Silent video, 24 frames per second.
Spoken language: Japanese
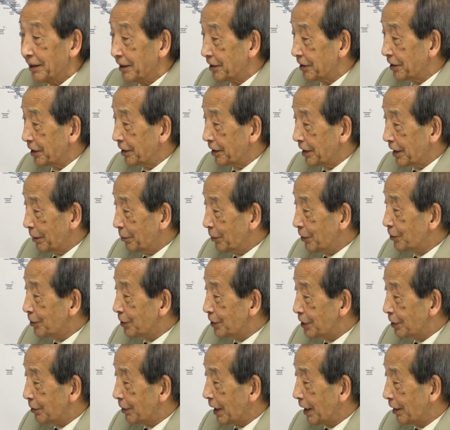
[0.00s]
それから山
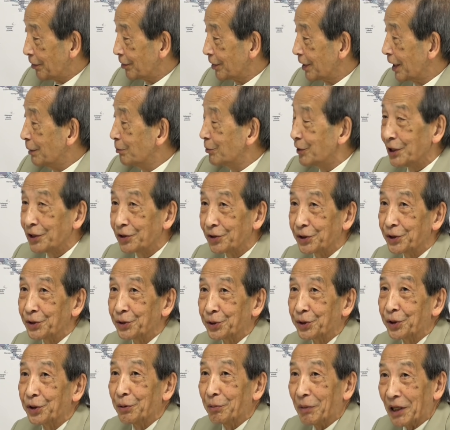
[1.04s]
口はあのガムに行く
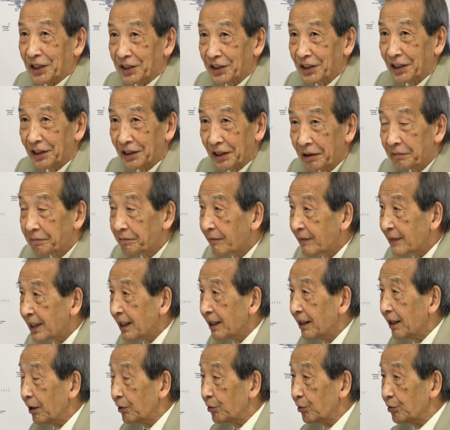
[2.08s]
ルートの真下で
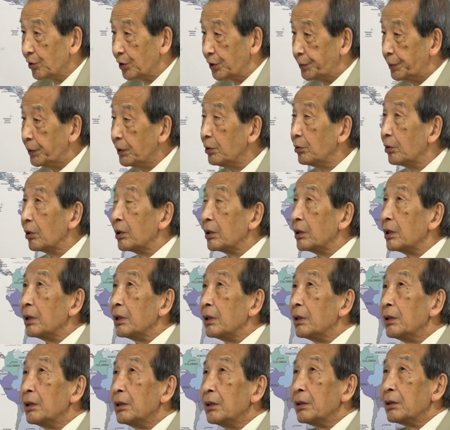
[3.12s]
あのスピードがね